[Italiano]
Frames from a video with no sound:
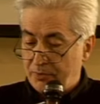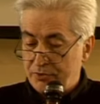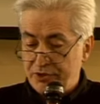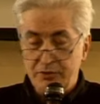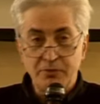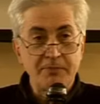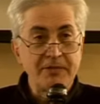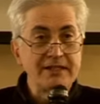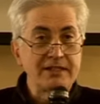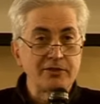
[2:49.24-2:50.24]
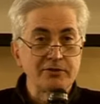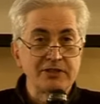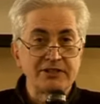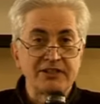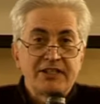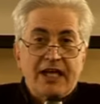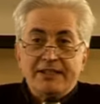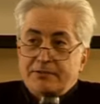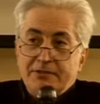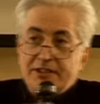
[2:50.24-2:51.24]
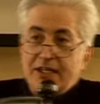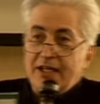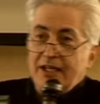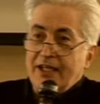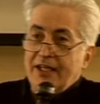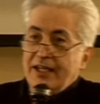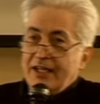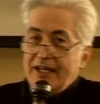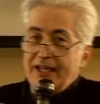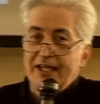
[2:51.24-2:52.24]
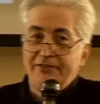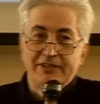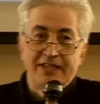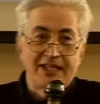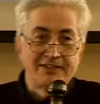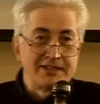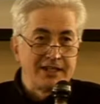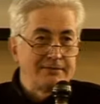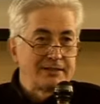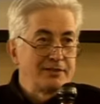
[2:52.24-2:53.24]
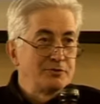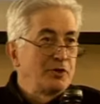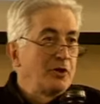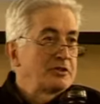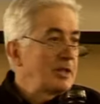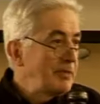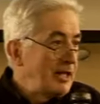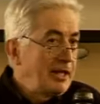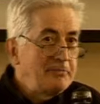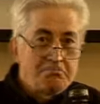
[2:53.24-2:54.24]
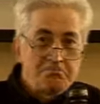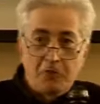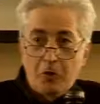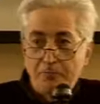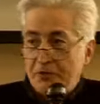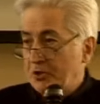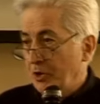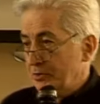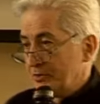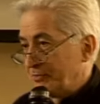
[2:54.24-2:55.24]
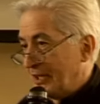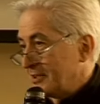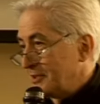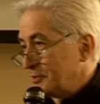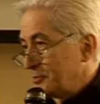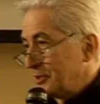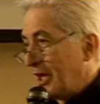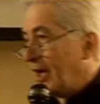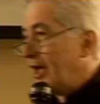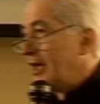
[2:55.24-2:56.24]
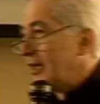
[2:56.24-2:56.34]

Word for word: Procedure mediche non necessarie, questa è, è, è fantastica perché uno sta bene non ha bisogno di farsi nessuna